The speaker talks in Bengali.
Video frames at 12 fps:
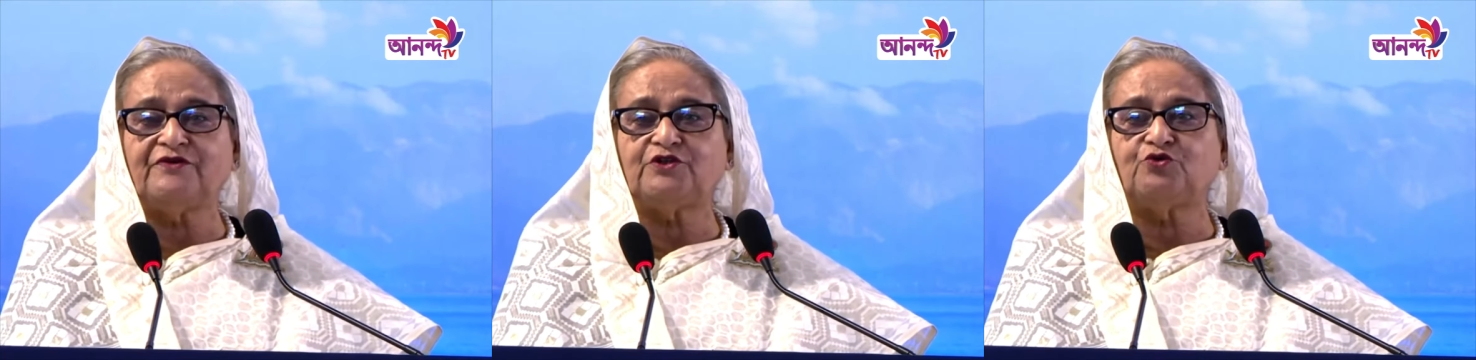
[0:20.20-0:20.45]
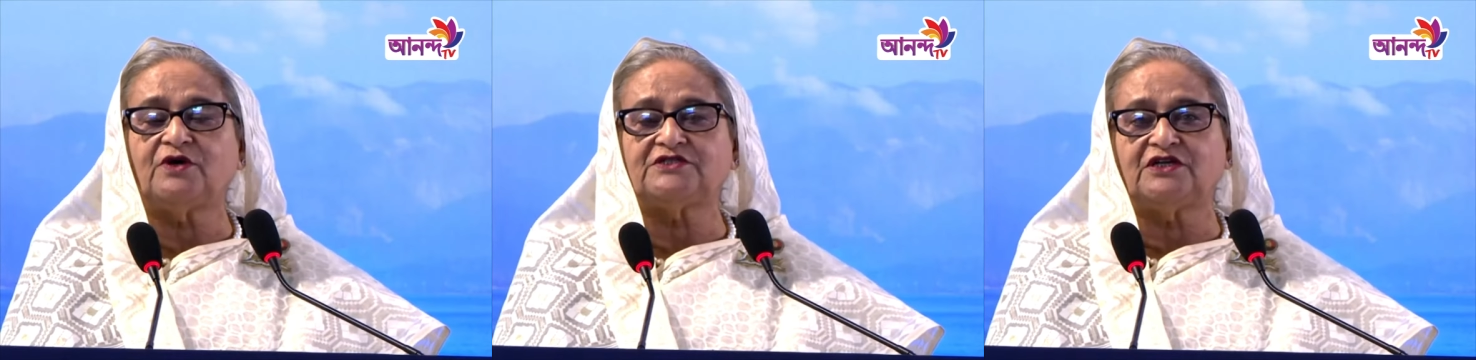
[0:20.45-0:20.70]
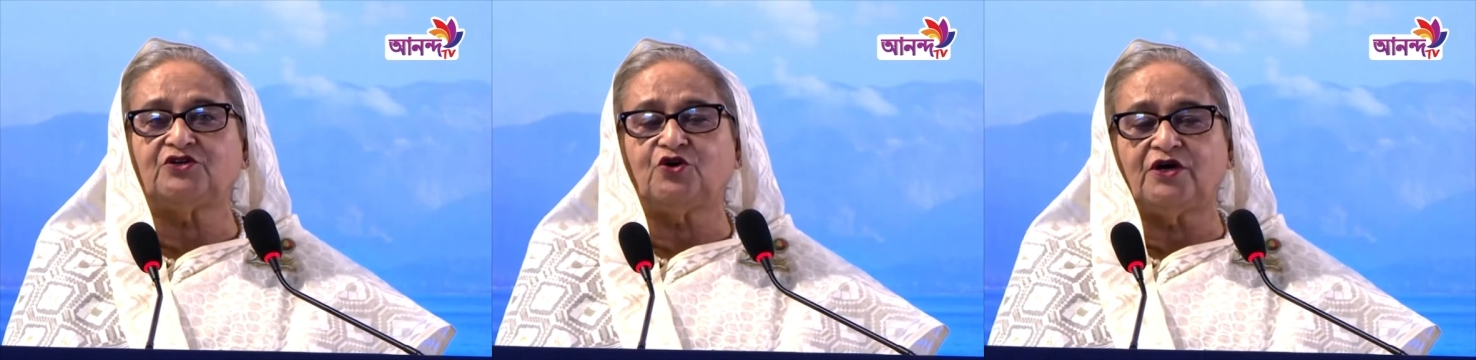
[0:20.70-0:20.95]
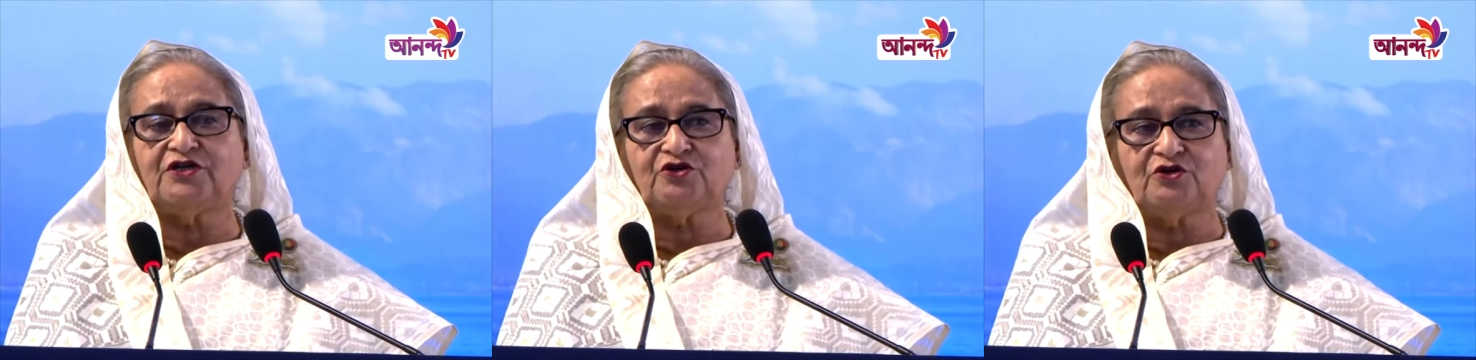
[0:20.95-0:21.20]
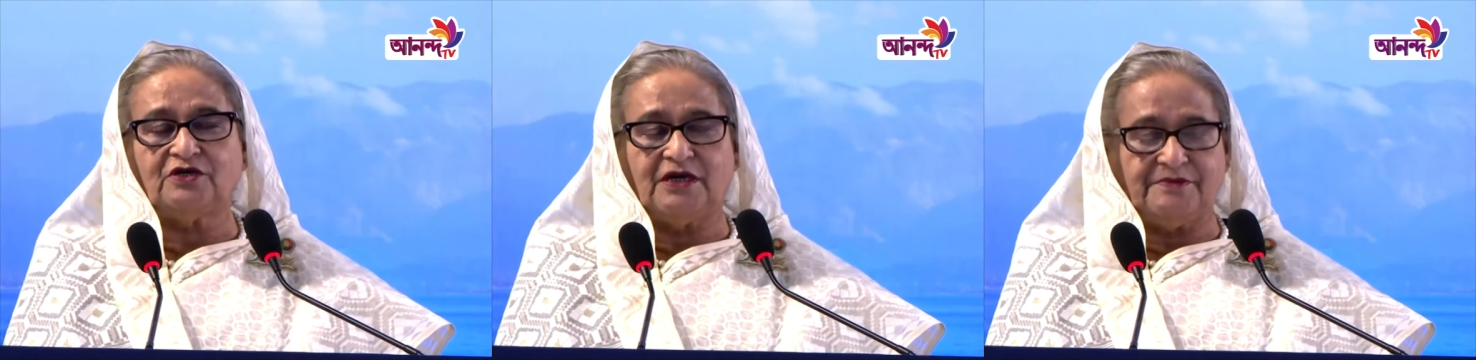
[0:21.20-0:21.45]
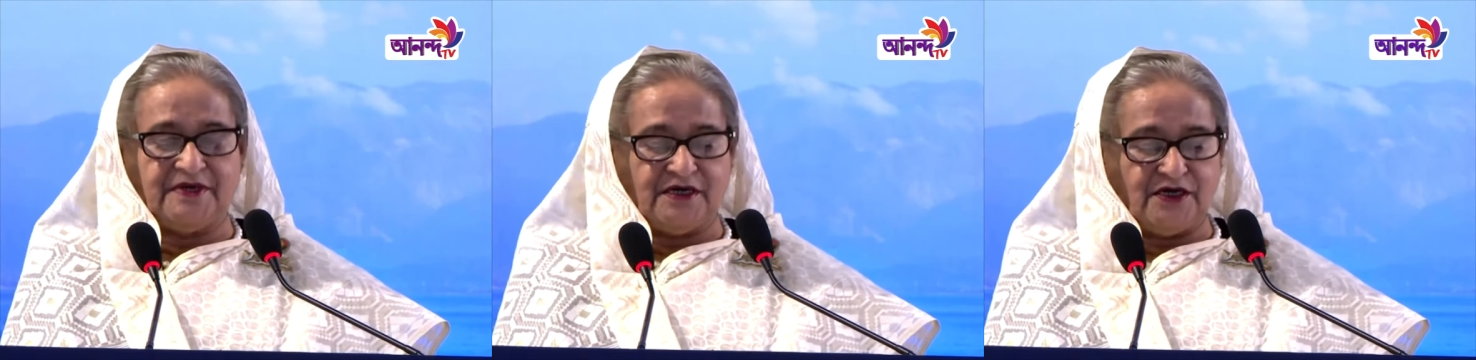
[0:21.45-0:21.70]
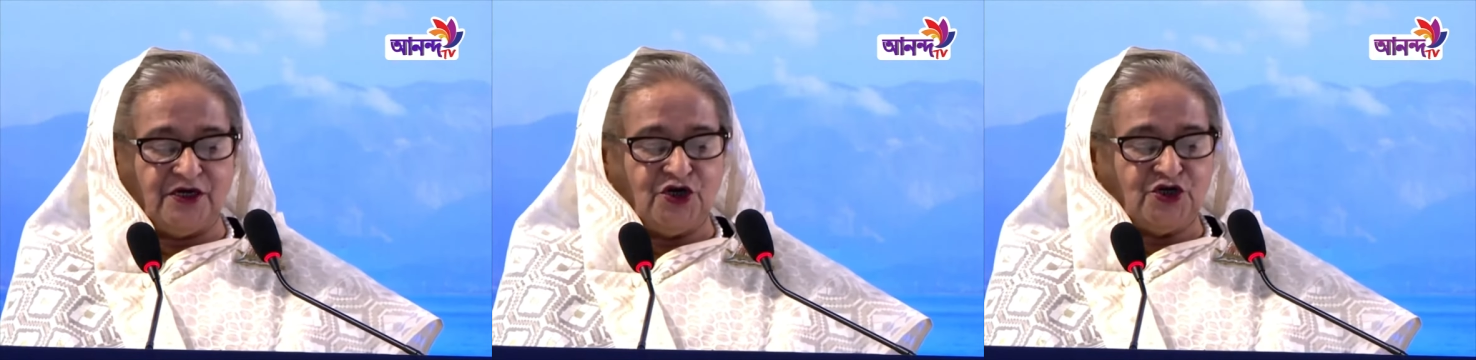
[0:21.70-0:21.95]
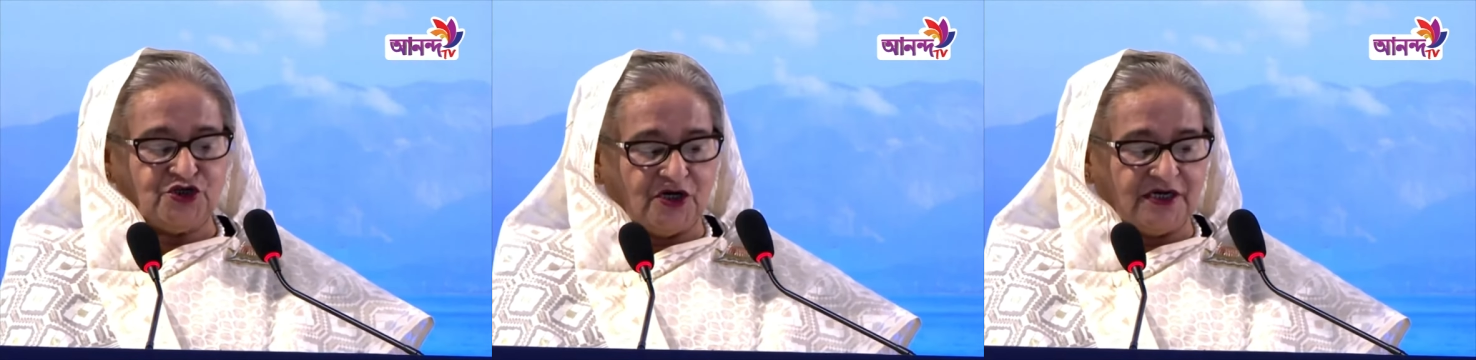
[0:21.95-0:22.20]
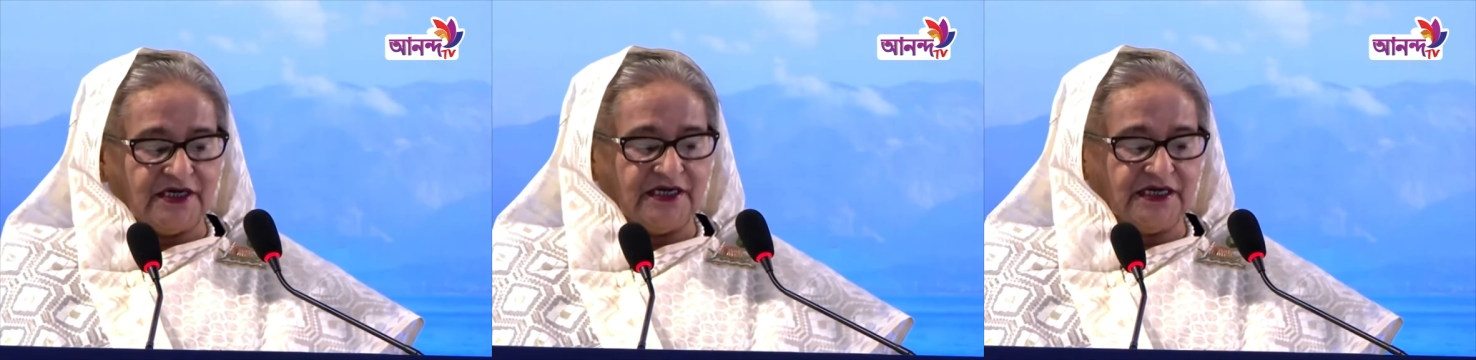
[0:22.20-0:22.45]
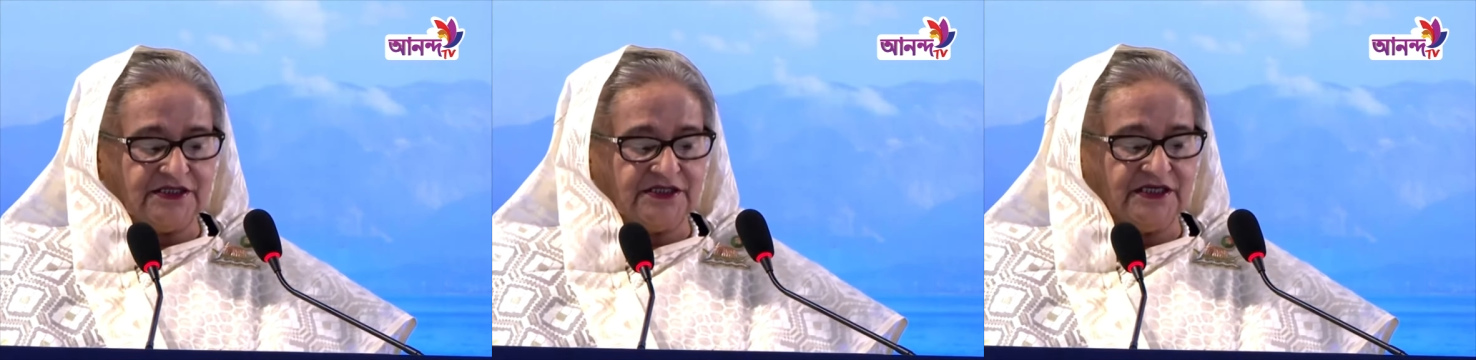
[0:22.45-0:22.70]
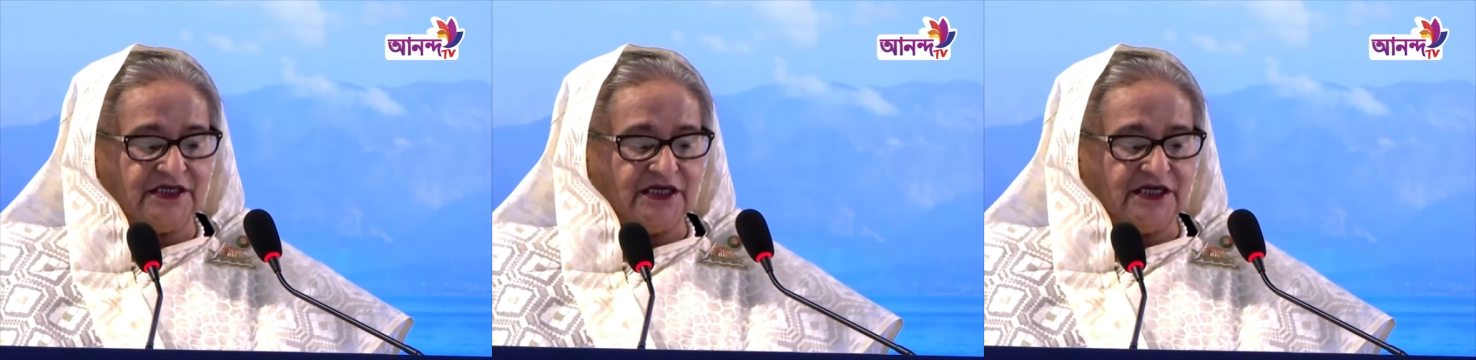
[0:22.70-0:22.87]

একটি মানুষও ভূমিহীন গৃহহীন থাকবে